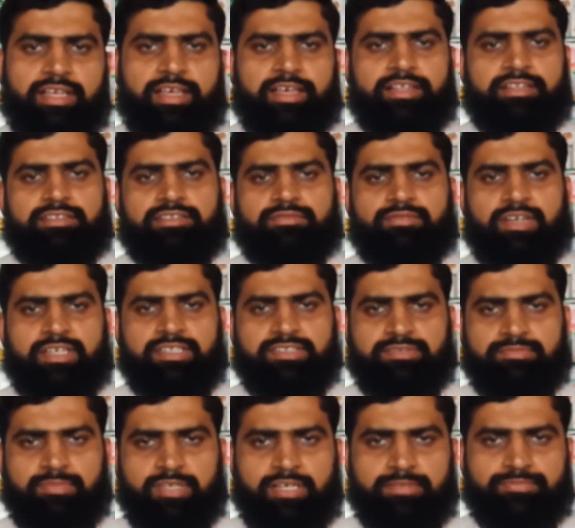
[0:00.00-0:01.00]
हेल्थ
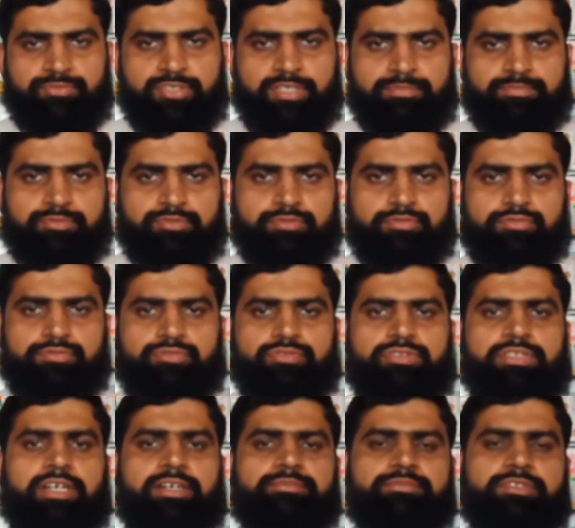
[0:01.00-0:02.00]
वाइज में आप सबको
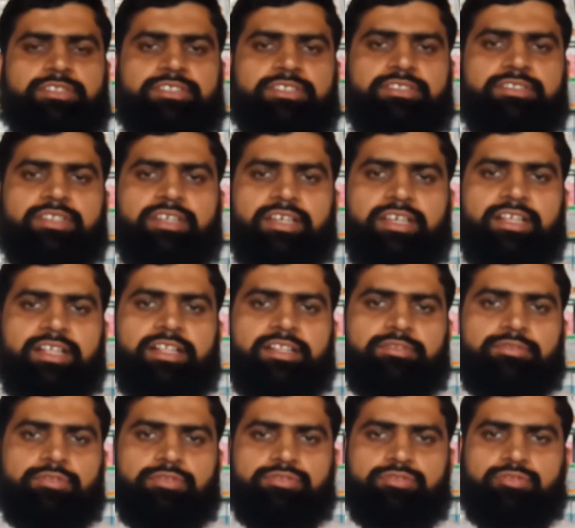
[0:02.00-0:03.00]
खुश आमदीद
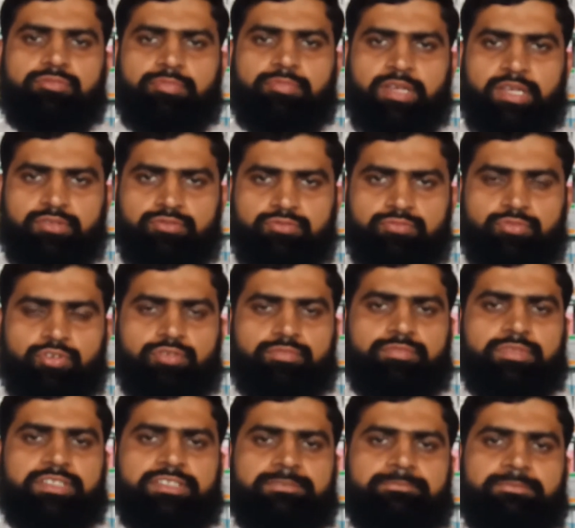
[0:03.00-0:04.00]
दोस्तों मैं हूं
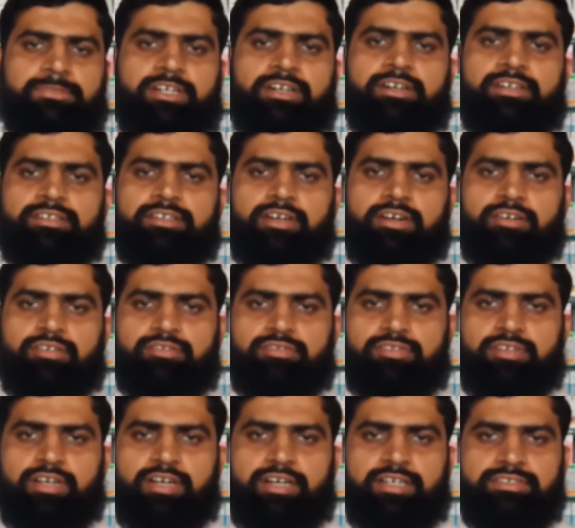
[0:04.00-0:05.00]
मोहम्मद इमरान
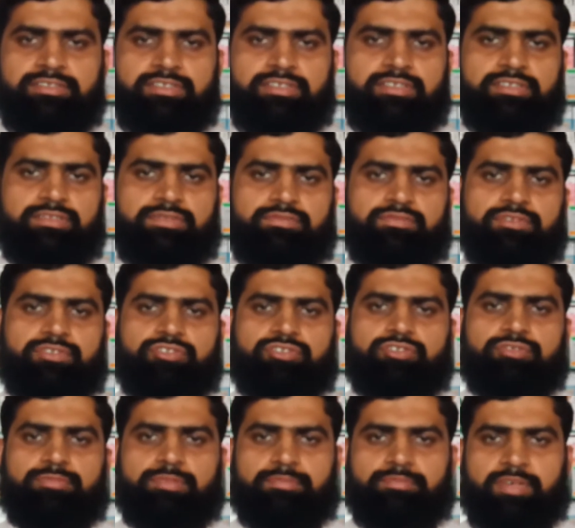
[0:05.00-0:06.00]
और आज की इस
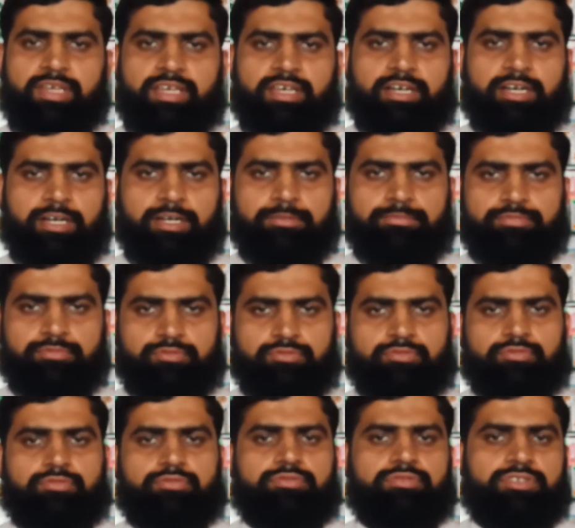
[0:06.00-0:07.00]
वीडियो में मैं
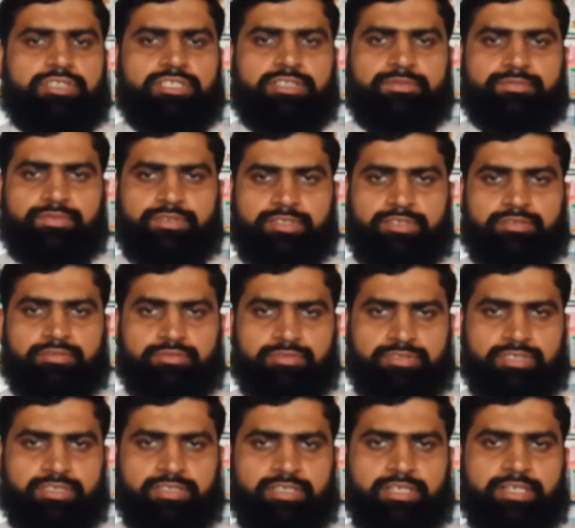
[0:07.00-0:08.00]
आपको निट फ्री
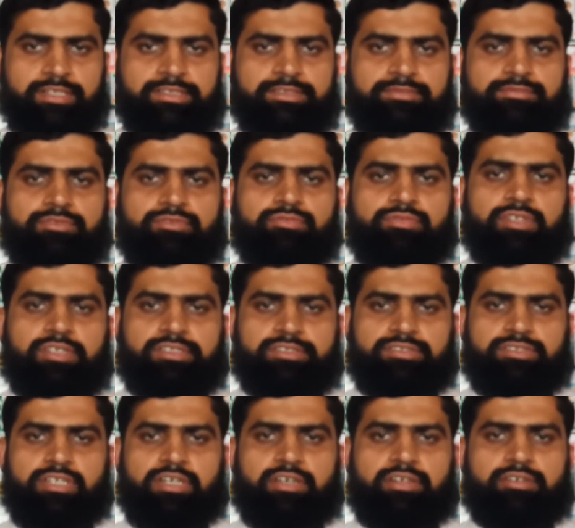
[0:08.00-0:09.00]
लोशन का रिव्यू देने
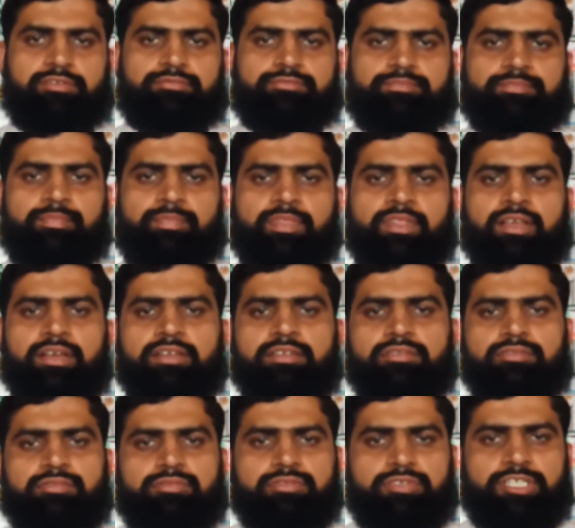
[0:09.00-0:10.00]
जा रहा हूं
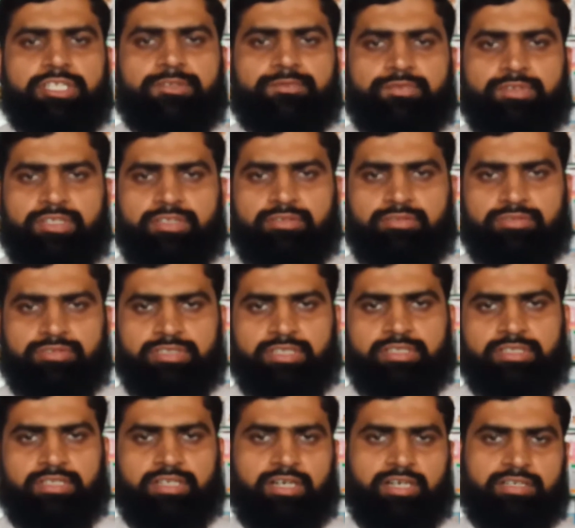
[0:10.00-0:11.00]
तो निट फ्री
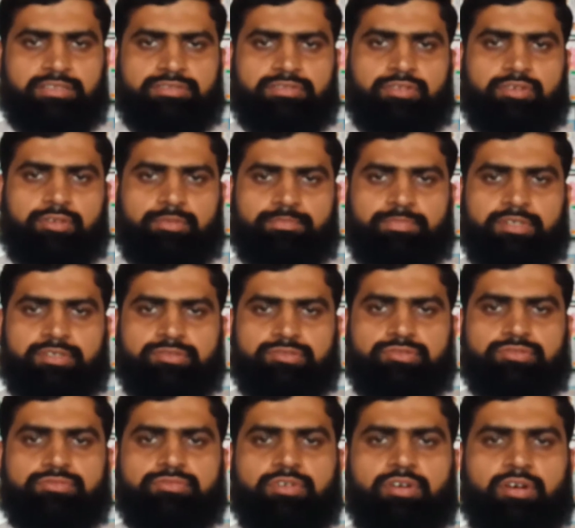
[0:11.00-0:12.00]
लोशन ख़ास तौर पर
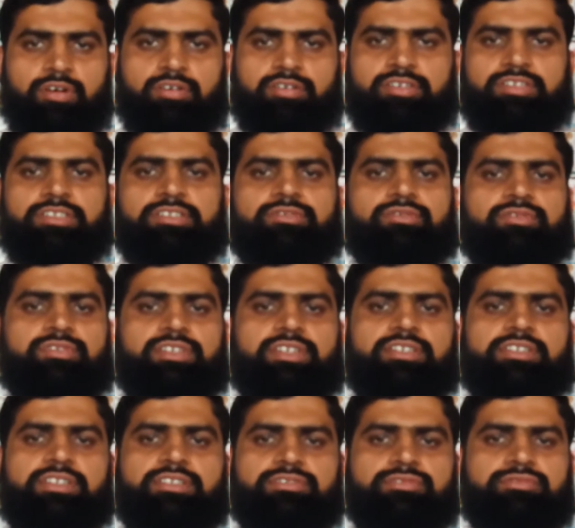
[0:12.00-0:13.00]
जुआ और लीखों के
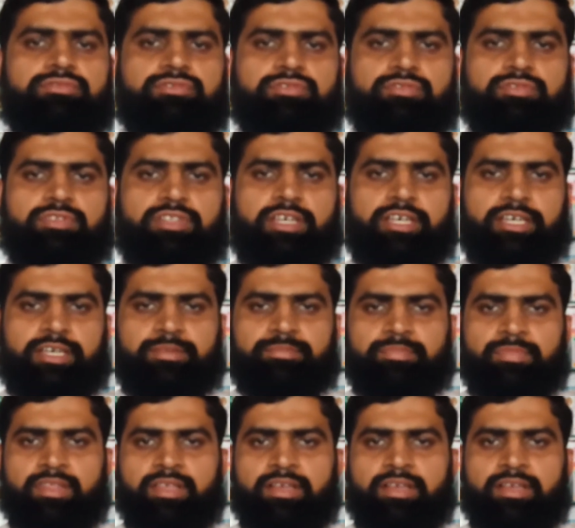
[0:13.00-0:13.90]
लिए यूज़ होता है